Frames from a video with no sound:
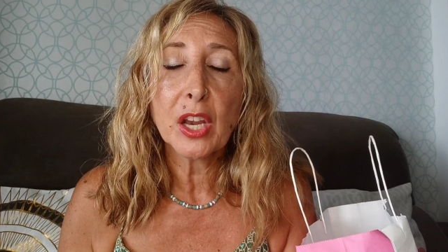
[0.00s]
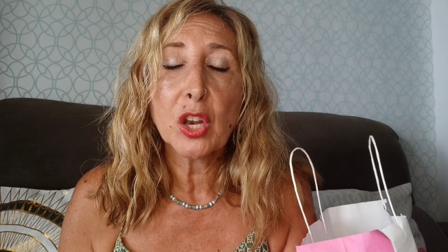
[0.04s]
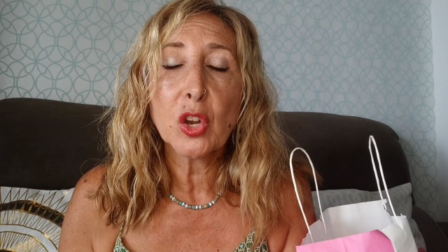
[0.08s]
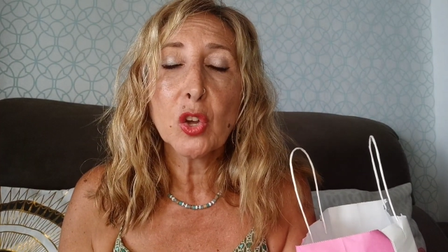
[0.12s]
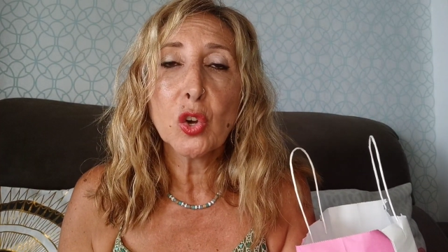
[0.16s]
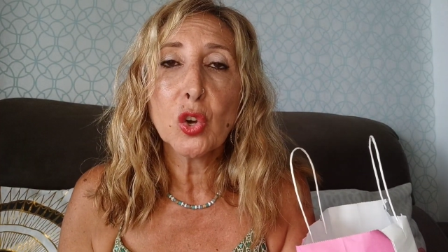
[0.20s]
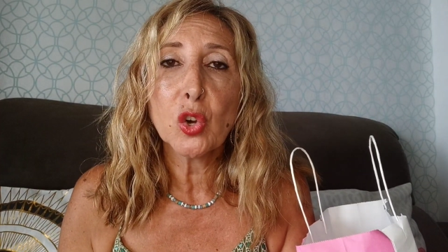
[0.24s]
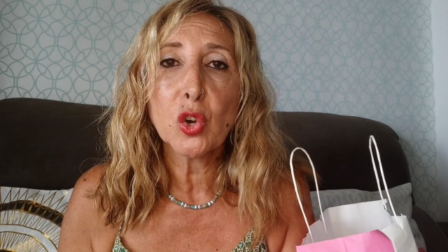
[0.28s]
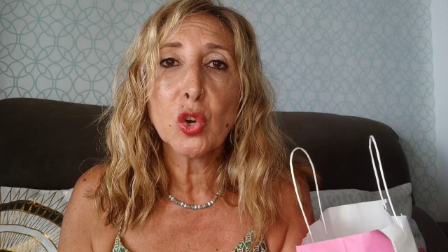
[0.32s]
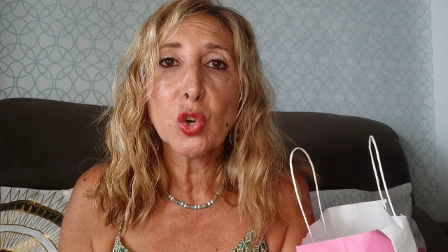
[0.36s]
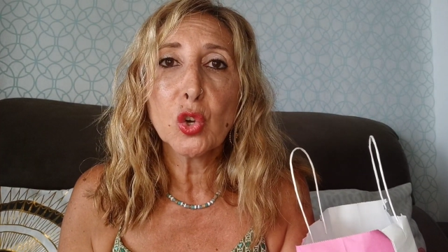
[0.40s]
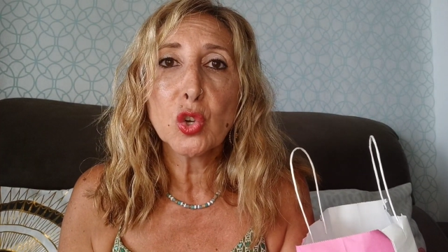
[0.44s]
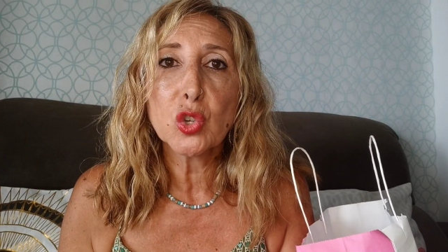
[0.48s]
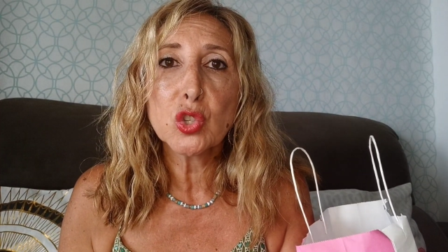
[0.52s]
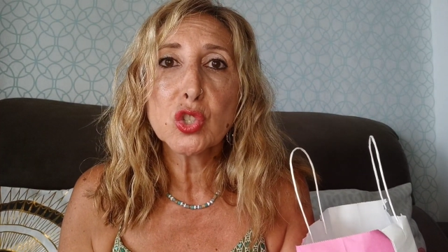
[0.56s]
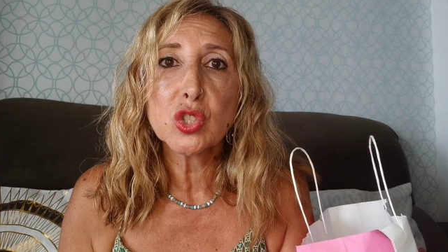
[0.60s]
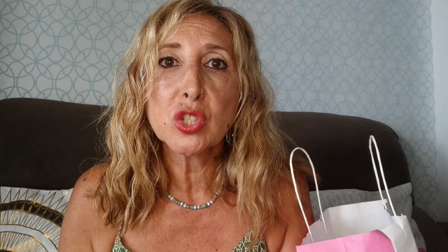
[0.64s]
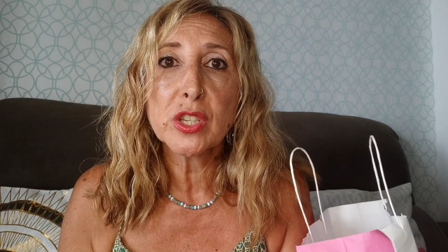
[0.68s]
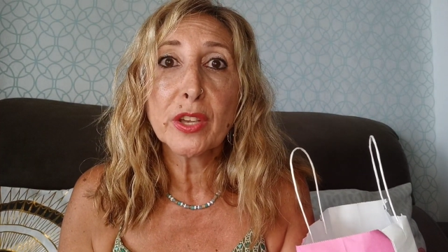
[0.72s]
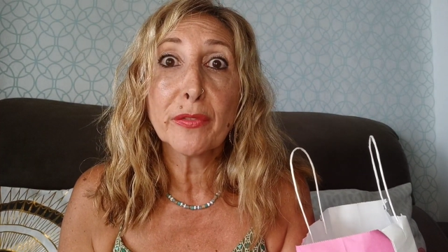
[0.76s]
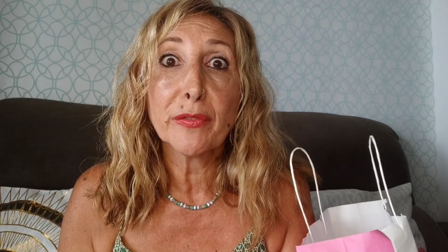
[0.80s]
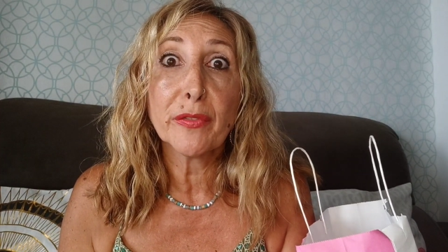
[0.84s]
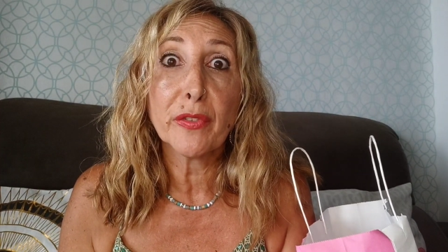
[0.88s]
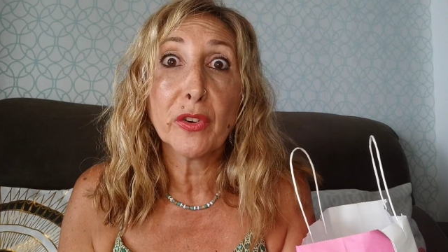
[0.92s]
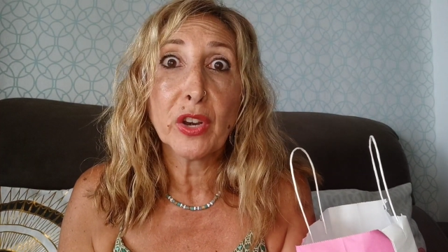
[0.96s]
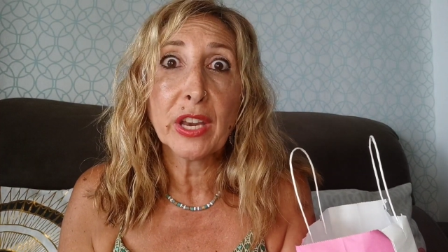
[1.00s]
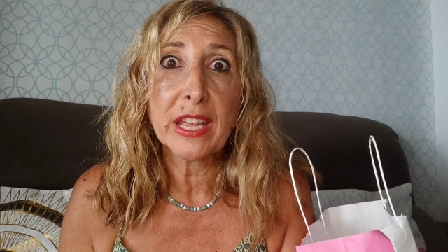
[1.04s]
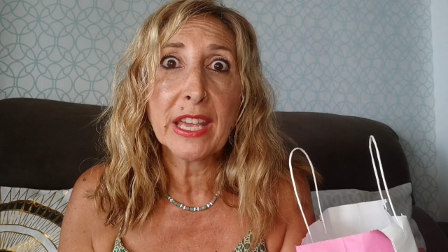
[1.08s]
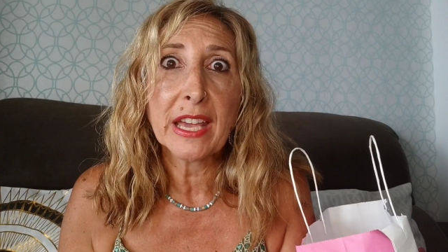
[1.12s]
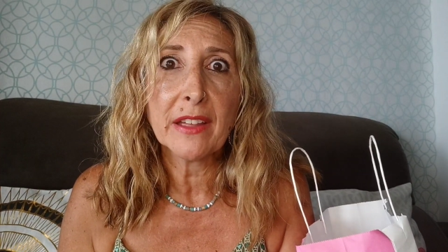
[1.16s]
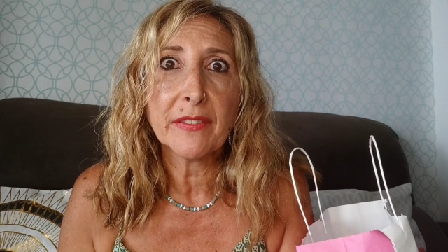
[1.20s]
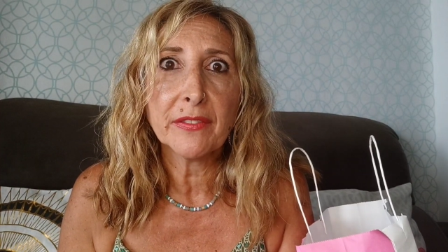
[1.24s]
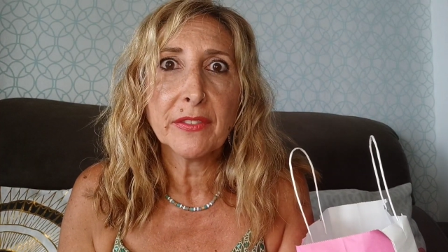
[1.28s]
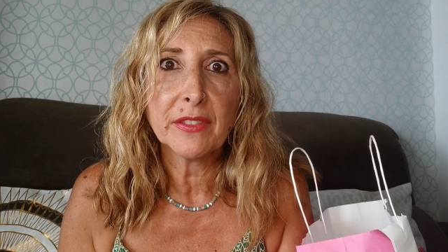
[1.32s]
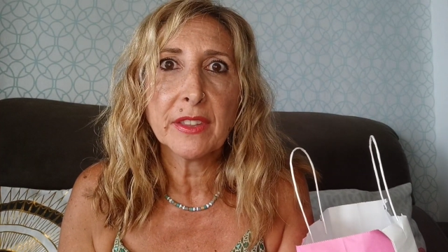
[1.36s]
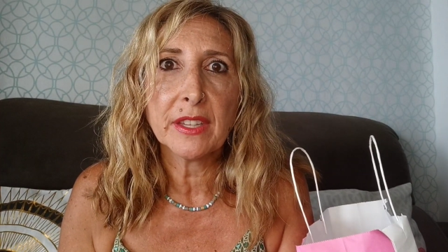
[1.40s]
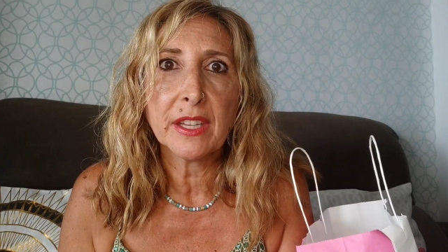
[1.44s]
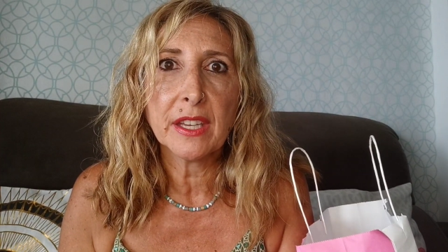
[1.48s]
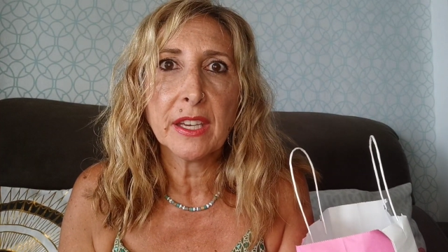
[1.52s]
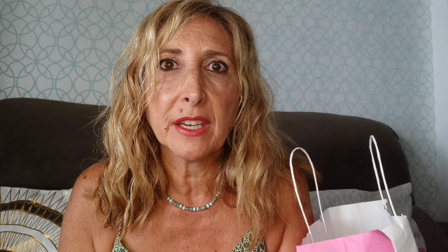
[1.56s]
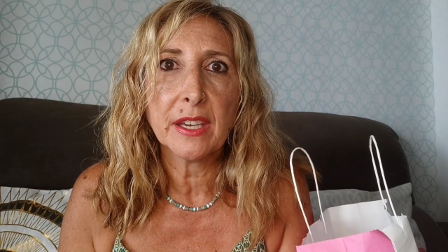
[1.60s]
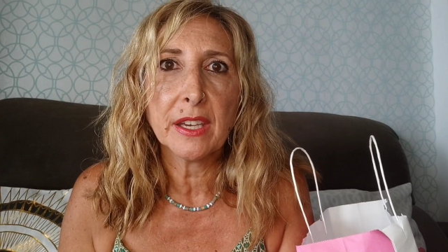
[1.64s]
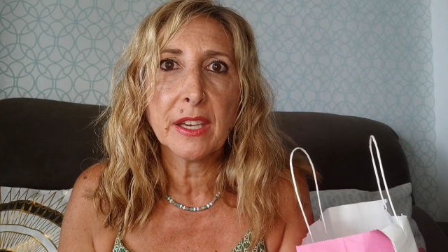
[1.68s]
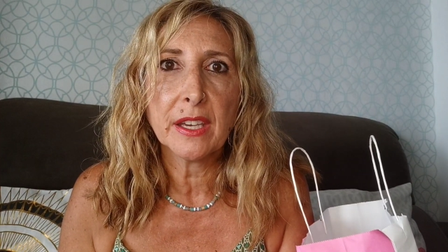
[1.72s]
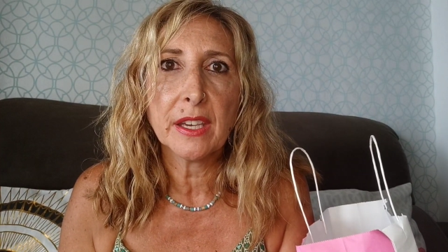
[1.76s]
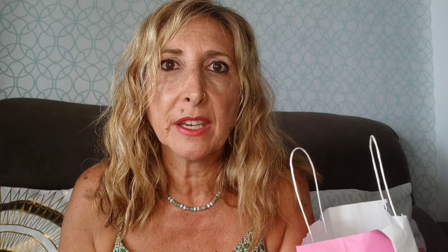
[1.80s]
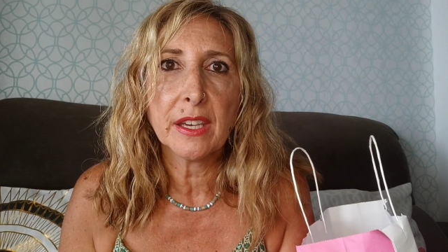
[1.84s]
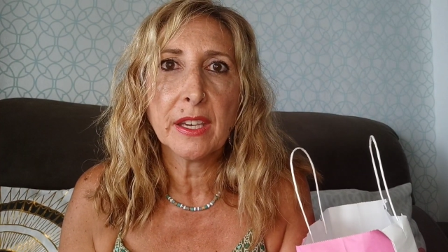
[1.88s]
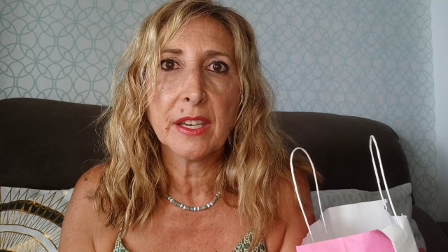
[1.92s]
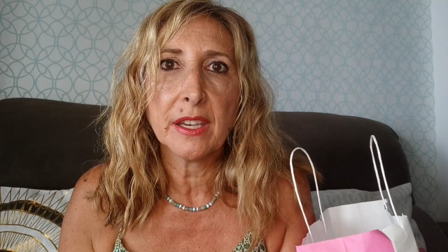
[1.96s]
los
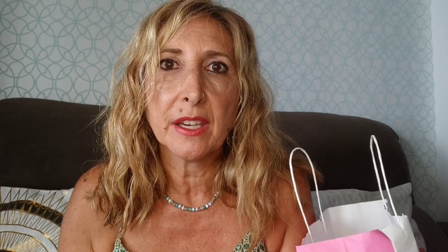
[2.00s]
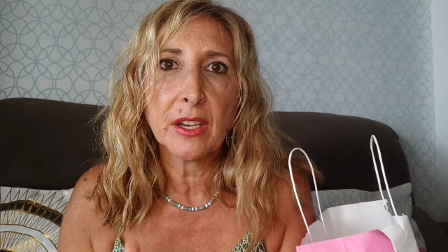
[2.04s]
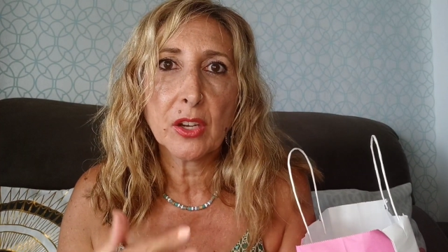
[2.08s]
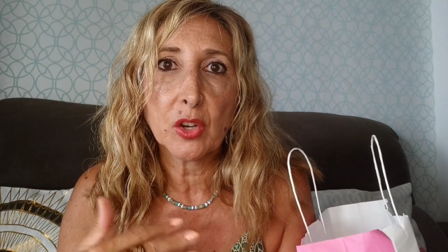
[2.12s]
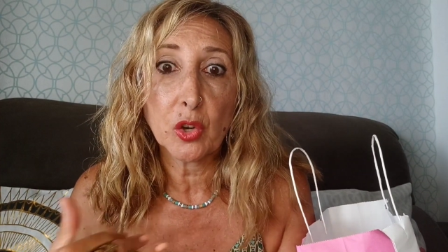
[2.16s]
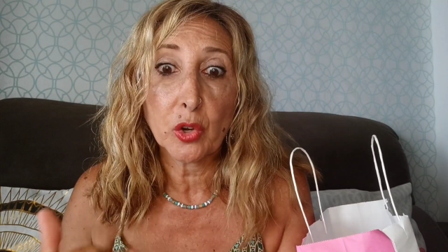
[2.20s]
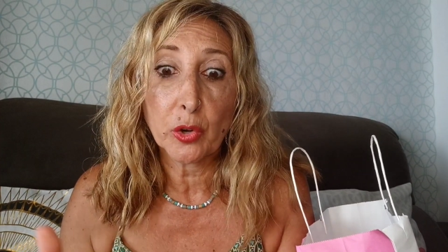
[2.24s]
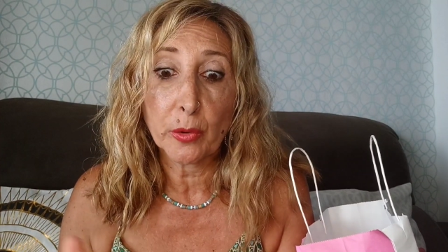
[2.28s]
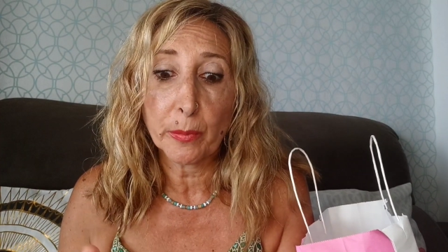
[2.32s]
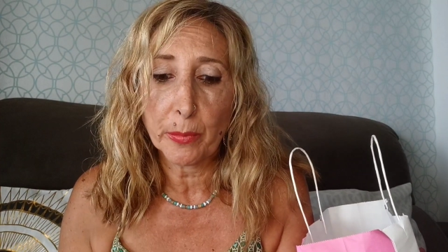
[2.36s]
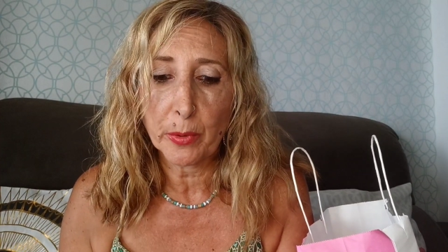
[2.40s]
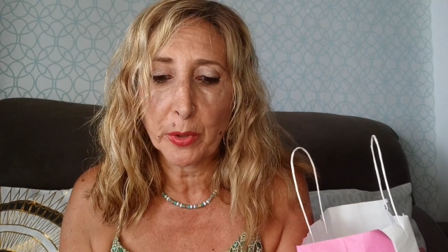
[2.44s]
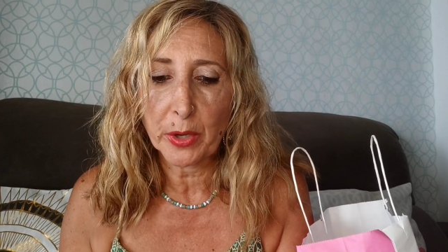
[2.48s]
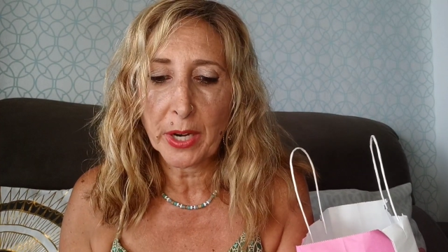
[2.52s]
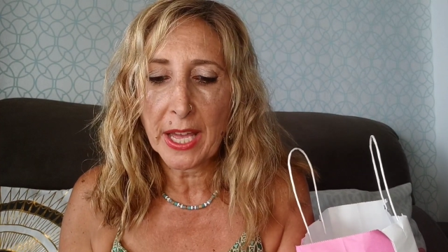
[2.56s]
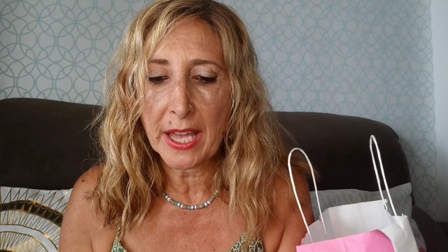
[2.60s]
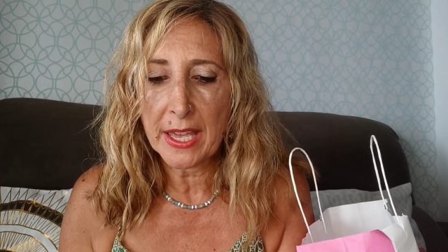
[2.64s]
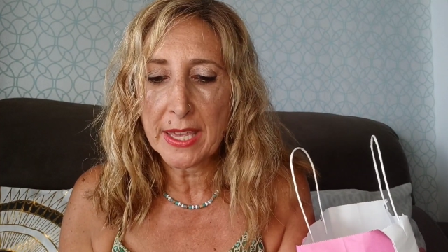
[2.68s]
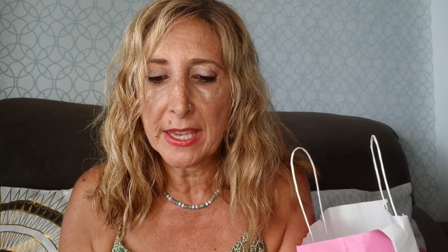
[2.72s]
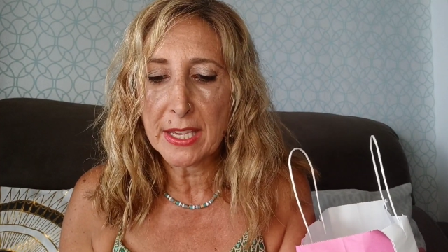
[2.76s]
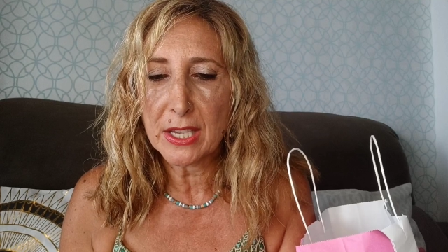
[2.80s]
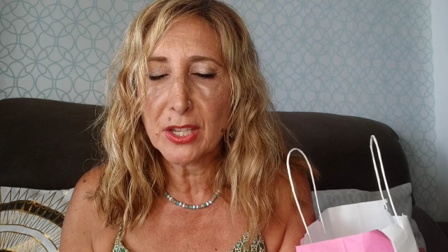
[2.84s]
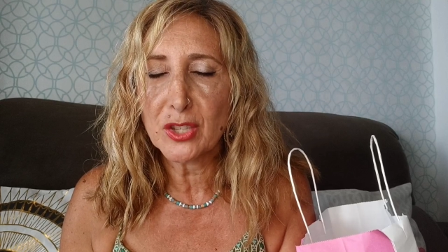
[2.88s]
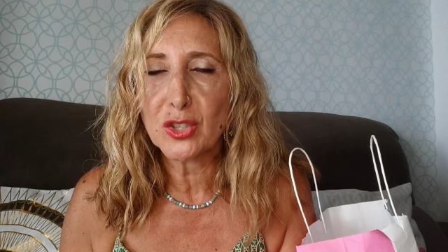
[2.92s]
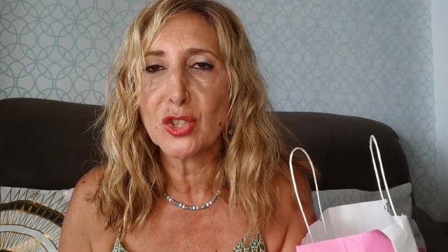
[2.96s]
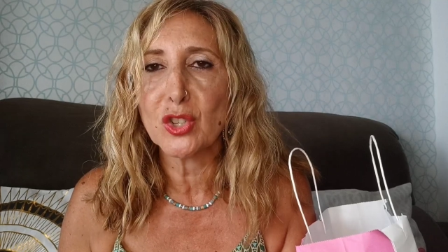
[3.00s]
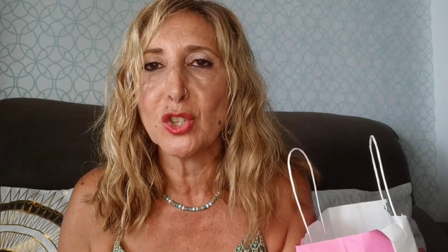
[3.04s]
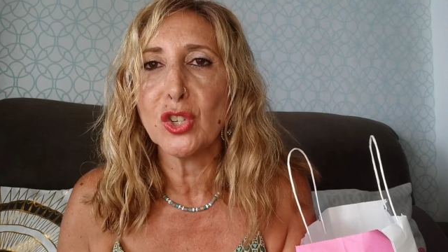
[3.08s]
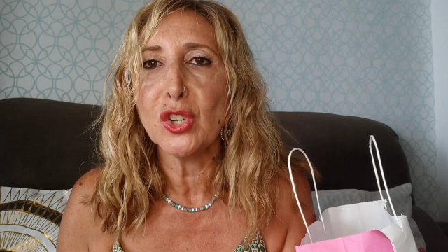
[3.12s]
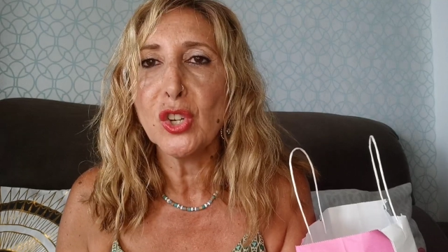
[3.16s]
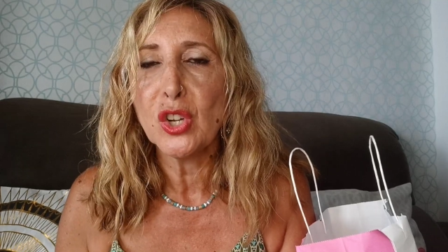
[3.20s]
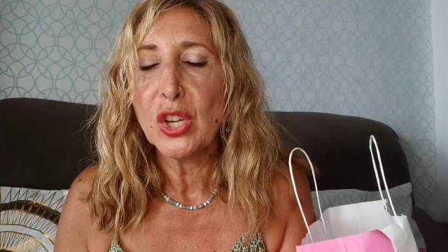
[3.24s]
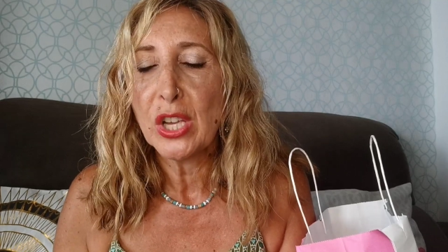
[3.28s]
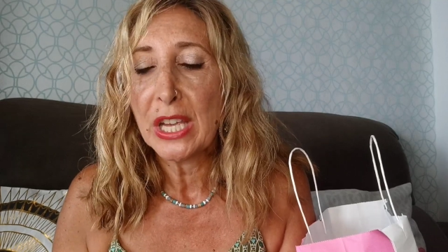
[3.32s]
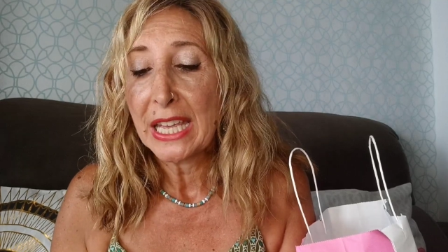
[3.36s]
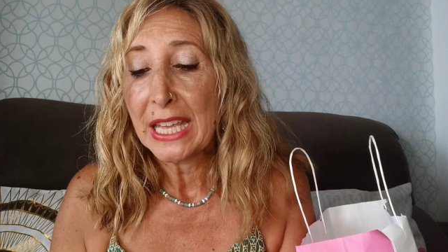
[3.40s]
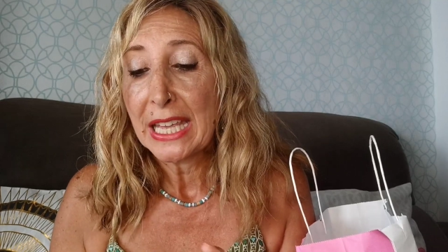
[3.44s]
exfoliantes corporales, eso,